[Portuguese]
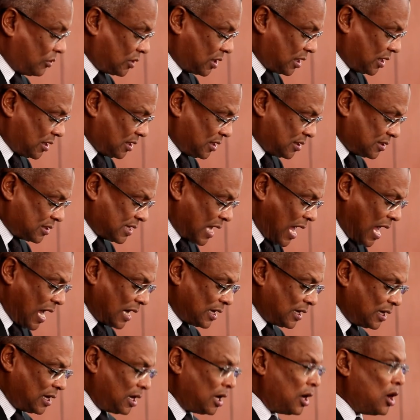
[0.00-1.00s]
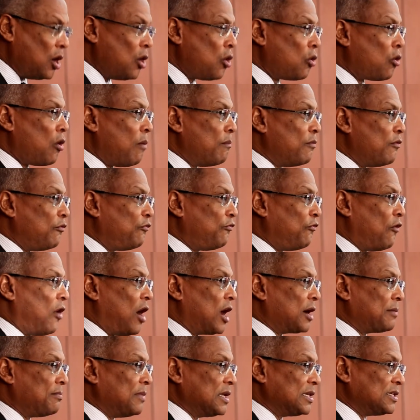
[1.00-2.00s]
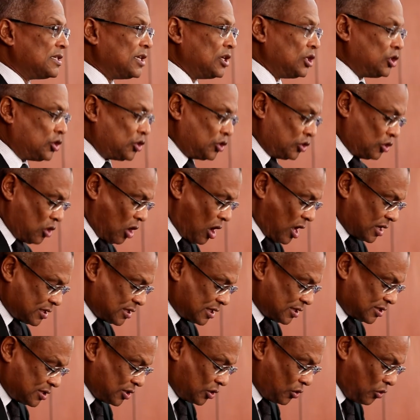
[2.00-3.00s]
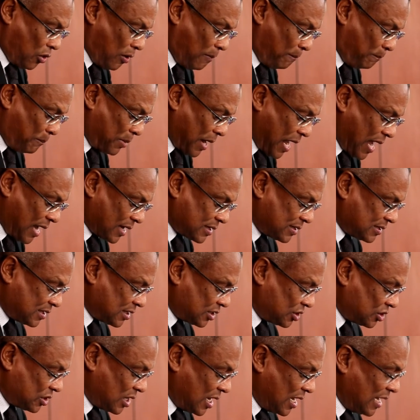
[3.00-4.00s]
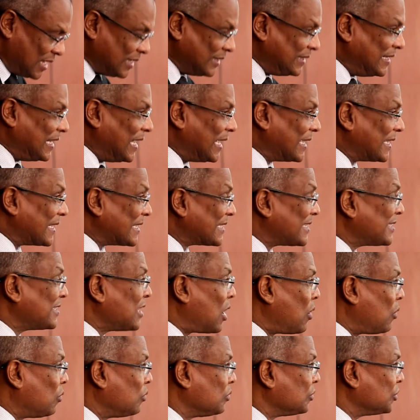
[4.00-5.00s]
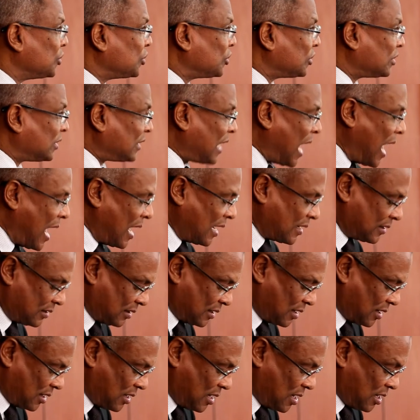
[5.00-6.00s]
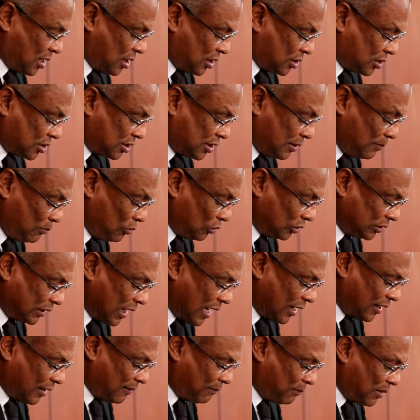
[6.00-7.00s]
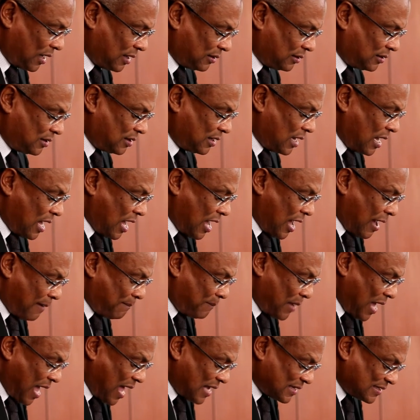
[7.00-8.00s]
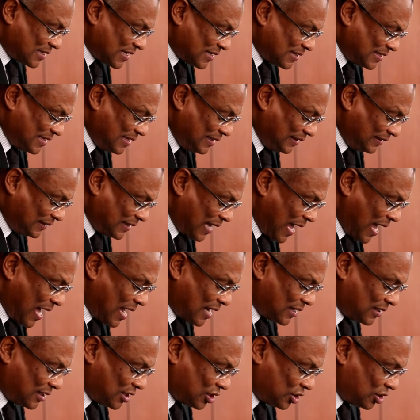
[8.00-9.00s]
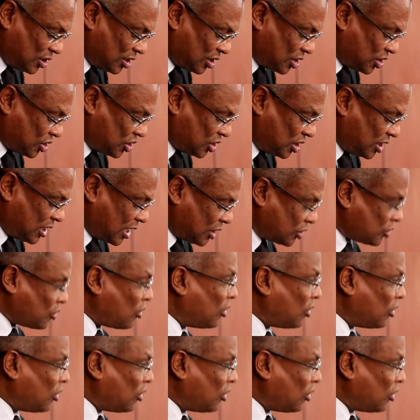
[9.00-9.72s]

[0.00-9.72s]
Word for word: organizada como formas engenhosas e complexas de agressão externa e, simultaneamente, ameaças internas dirigidas